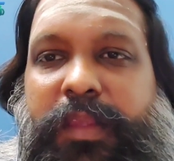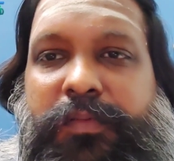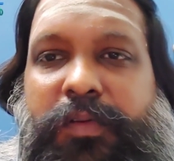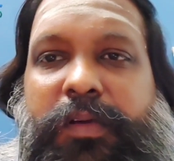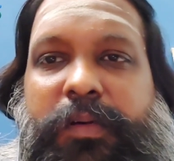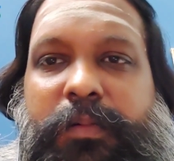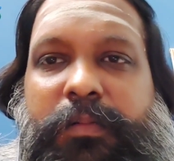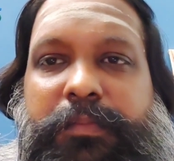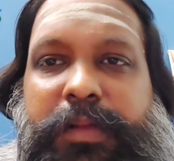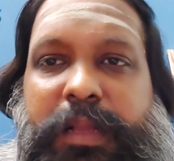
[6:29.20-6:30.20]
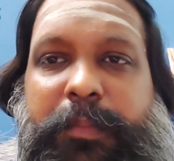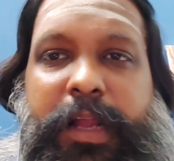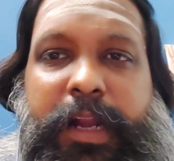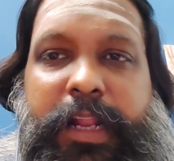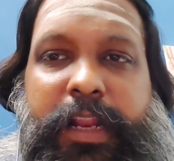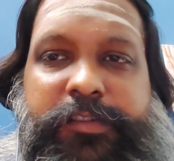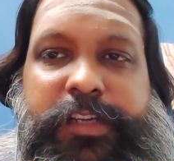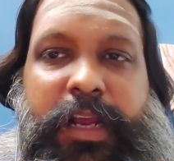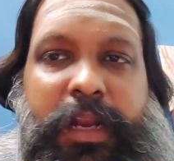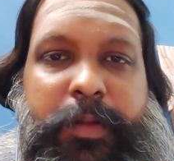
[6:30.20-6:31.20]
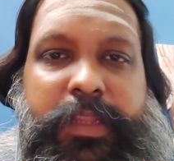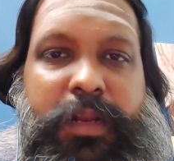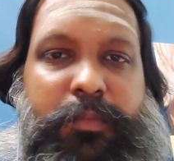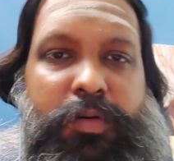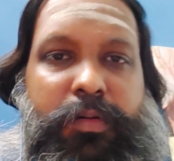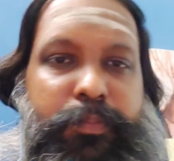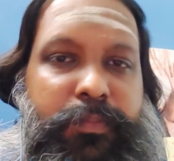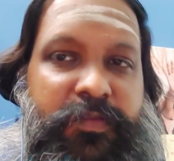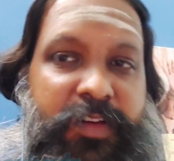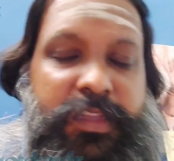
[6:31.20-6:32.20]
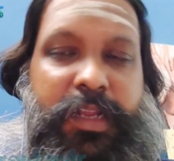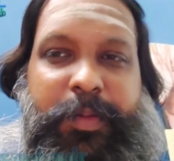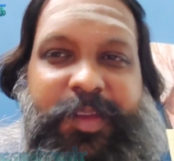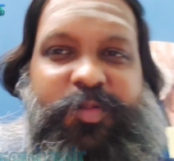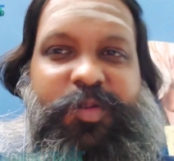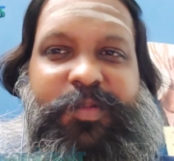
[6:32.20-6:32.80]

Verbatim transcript: ஸோ இந்த மாதிரி நிறைய விஷயங்களை பற்றி நம்ம ஃபர்தராக பேசுவோம்